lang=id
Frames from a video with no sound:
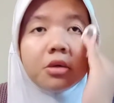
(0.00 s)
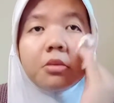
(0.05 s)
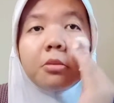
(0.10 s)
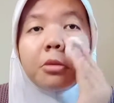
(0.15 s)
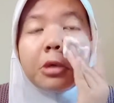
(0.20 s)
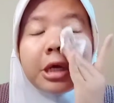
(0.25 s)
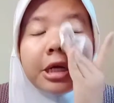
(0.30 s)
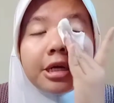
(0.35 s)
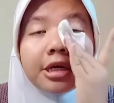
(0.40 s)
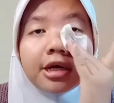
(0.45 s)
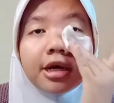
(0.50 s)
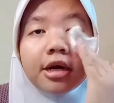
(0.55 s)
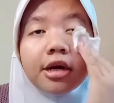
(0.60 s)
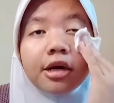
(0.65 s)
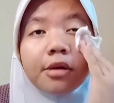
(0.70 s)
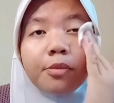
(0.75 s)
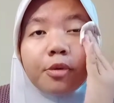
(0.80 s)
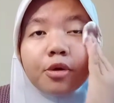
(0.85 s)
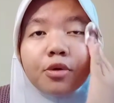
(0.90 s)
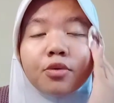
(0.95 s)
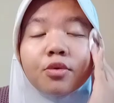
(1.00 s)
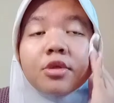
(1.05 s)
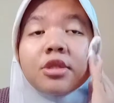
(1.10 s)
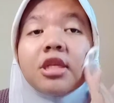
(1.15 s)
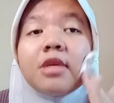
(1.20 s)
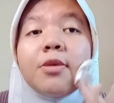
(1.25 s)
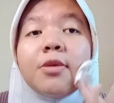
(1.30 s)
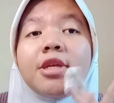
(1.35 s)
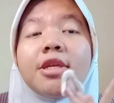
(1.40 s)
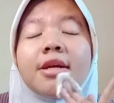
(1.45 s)
mungkin karena
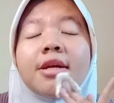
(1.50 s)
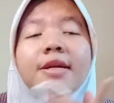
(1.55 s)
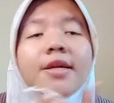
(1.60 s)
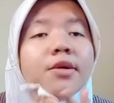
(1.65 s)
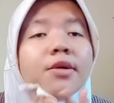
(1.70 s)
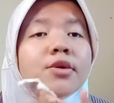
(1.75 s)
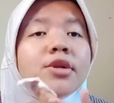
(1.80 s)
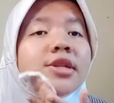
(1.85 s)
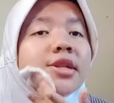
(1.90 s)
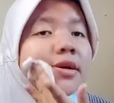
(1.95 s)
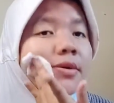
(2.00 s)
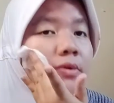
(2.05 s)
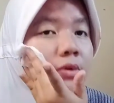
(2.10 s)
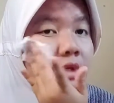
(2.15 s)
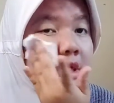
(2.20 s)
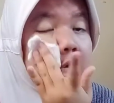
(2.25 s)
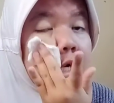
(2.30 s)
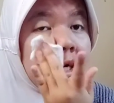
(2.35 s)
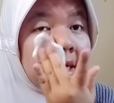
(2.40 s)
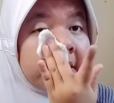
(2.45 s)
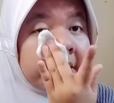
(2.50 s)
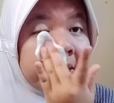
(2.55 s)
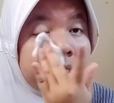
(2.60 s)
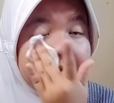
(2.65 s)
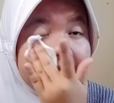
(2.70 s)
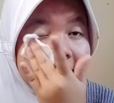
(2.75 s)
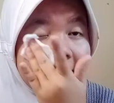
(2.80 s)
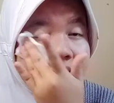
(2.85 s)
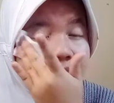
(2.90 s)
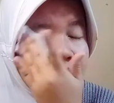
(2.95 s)
produksi minyak di kulit aku nya kali
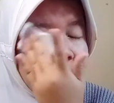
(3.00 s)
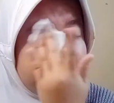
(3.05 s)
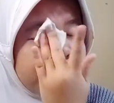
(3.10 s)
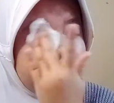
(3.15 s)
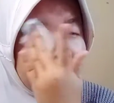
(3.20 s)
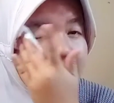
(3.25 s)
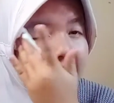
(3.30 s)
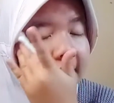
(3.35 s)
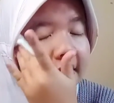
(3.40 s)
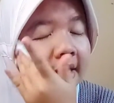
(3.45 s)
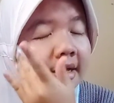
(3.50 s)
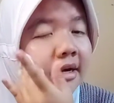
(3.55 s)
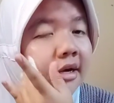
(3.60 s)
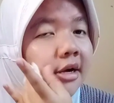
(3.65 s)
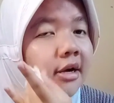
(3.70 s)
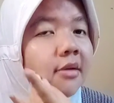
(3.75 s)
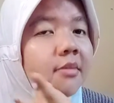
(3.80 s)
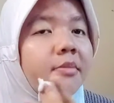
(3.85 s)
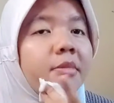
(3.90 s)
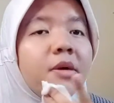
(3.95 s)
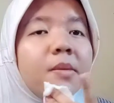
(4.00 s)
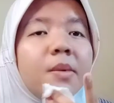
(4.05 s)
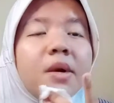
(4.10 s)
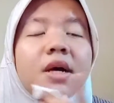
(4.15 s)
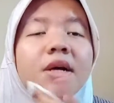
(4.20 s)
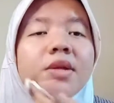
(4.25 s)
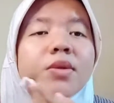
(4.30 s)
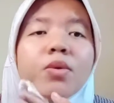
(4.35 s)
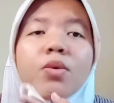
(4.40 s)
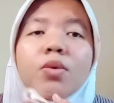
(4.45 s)
ya jadi kayak gampang
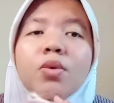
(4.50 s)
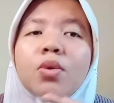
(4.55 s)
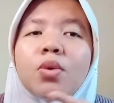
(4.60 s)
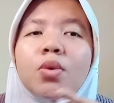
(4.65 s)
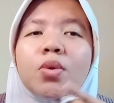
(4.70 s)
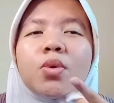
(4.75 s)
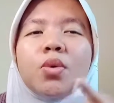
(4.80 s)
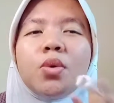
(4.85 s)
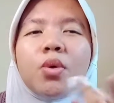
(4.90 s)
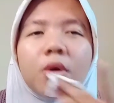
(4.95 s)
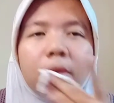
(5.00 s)
banget untuk